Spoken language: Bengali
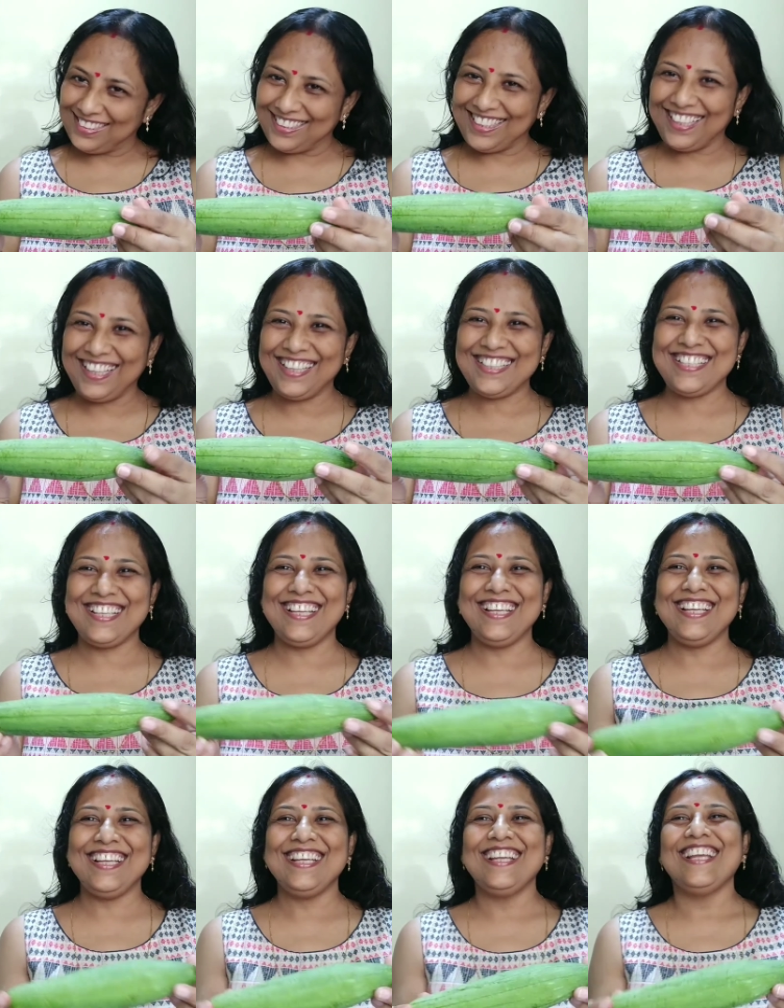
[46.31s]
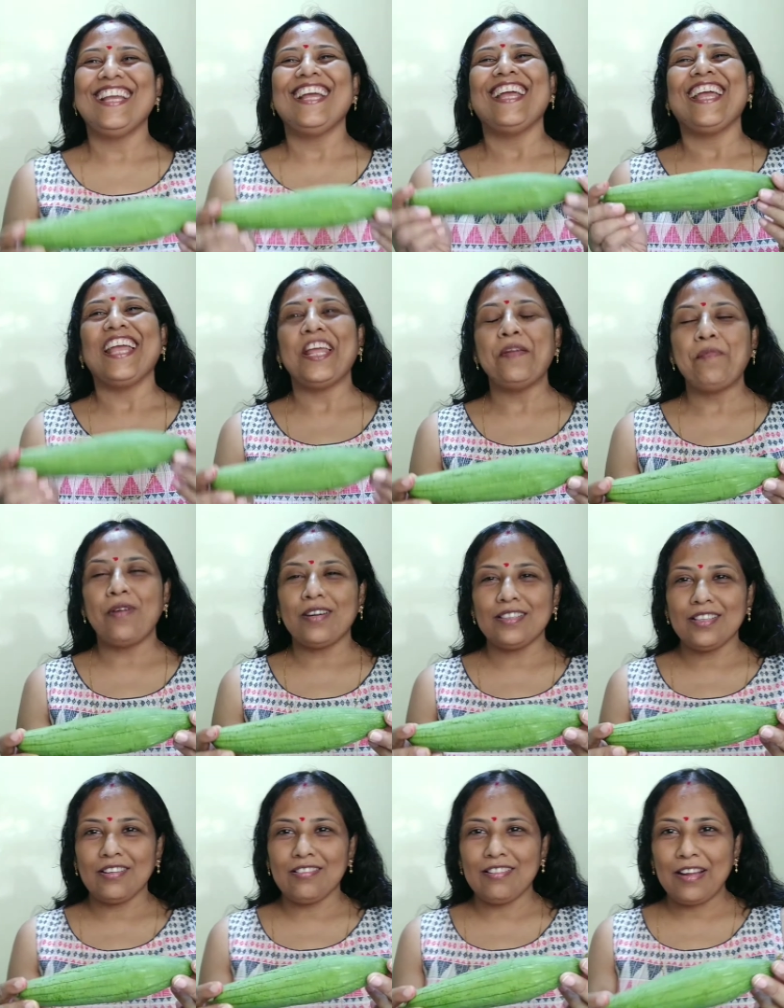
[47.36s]
ঠিক আছে এরপরে
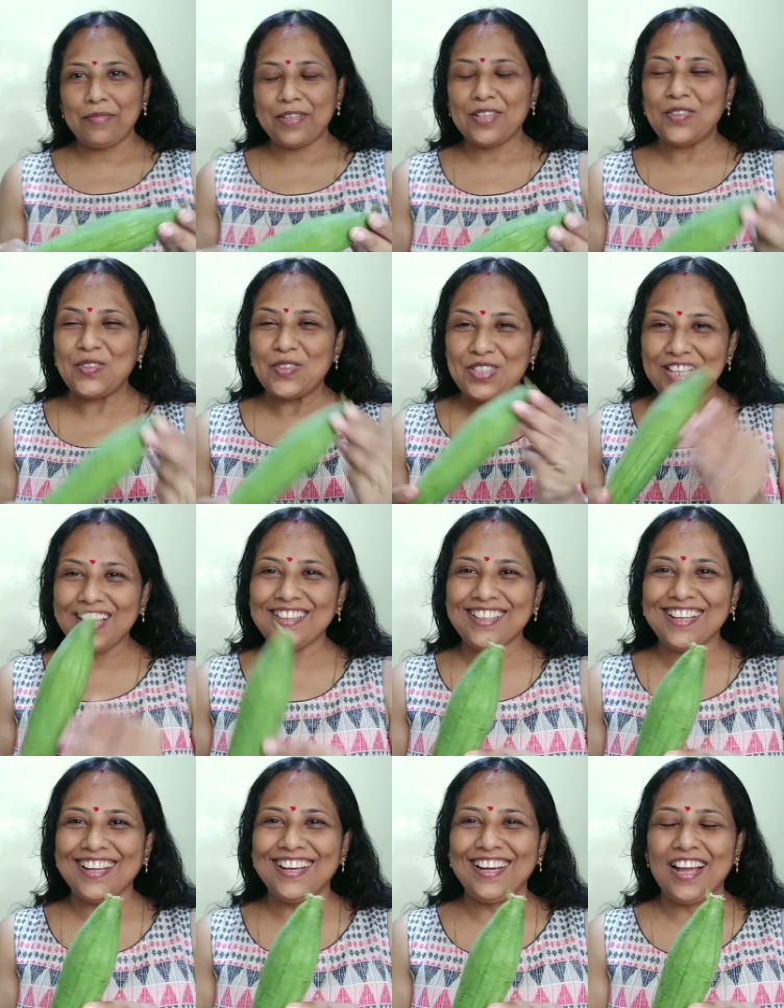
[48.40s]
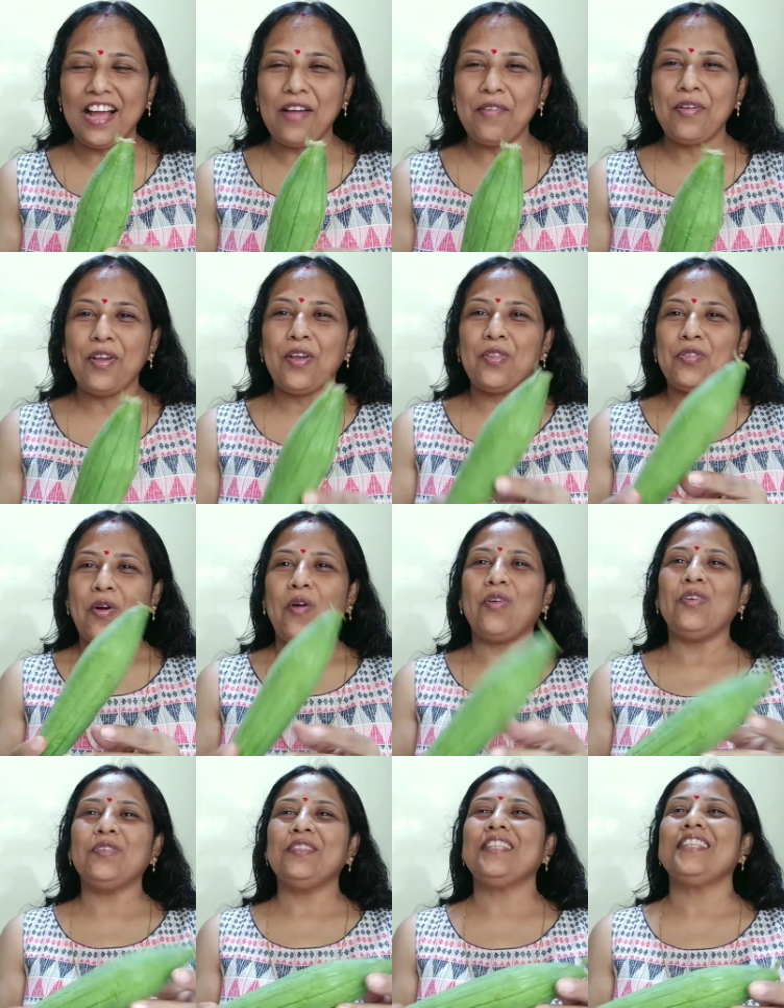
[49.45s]
যখন আমি গুজরাতে গেলাম
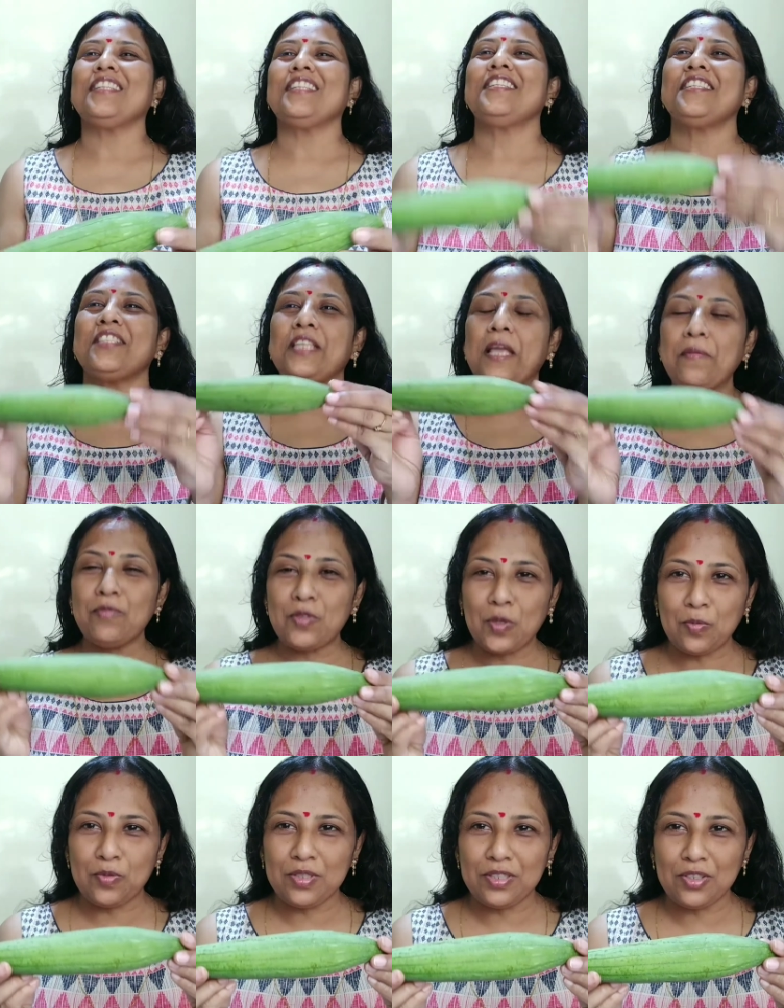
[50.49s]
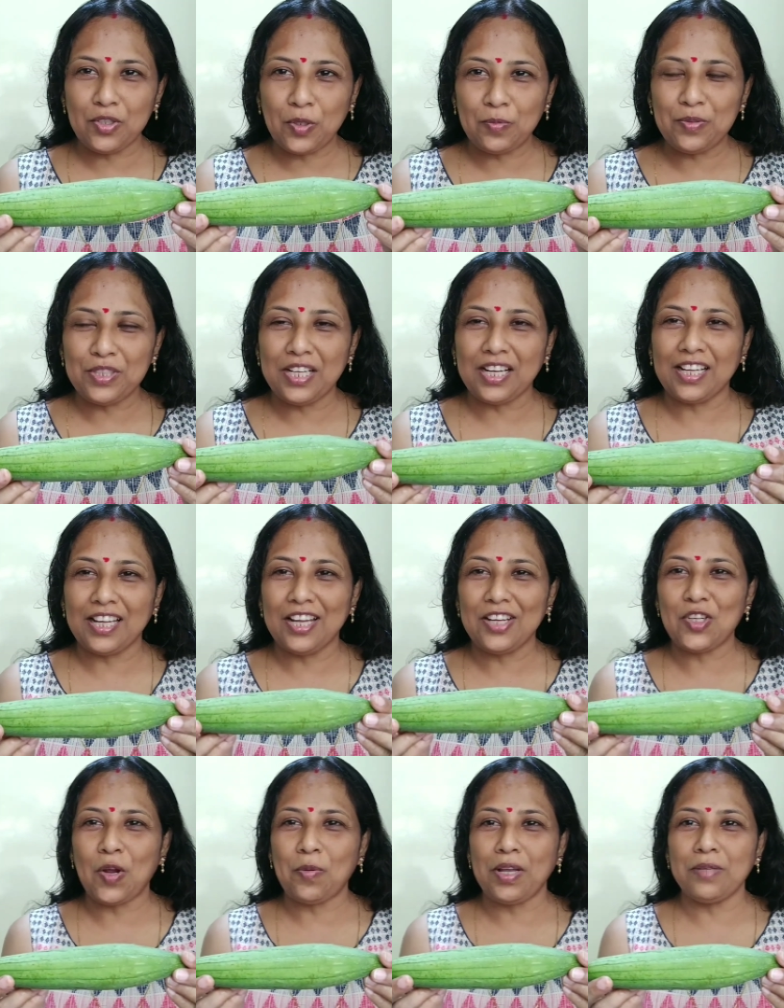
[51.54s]
তখন দেখছি সেম সবজি সবজিটাকে
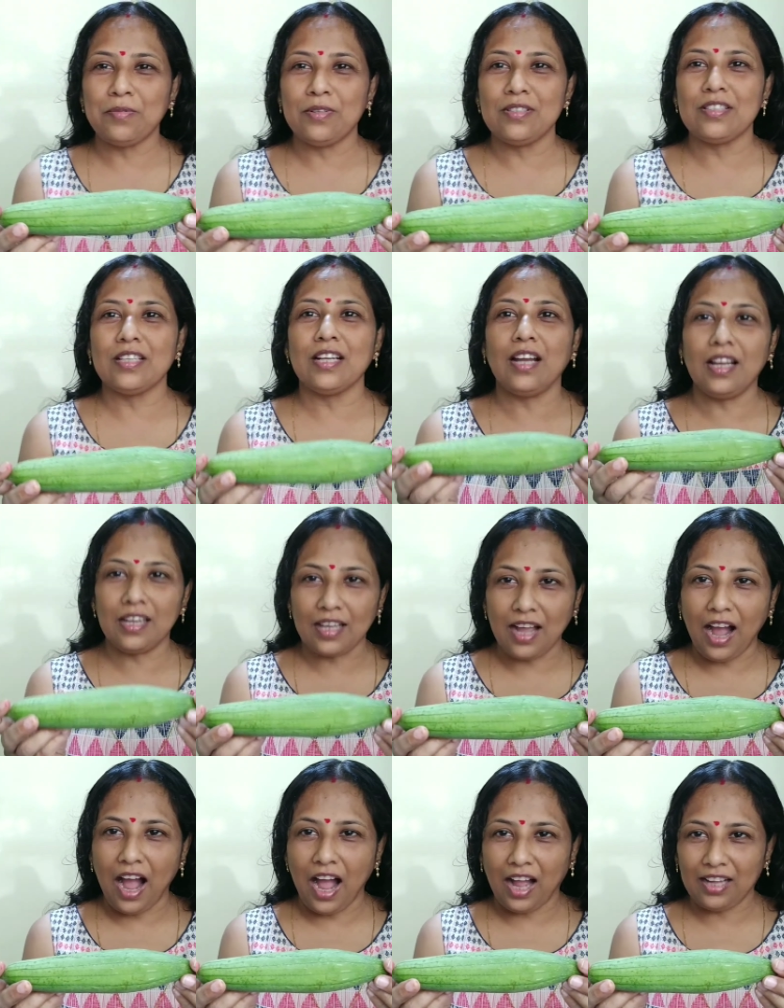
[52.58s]
সবাই বলছে গলকা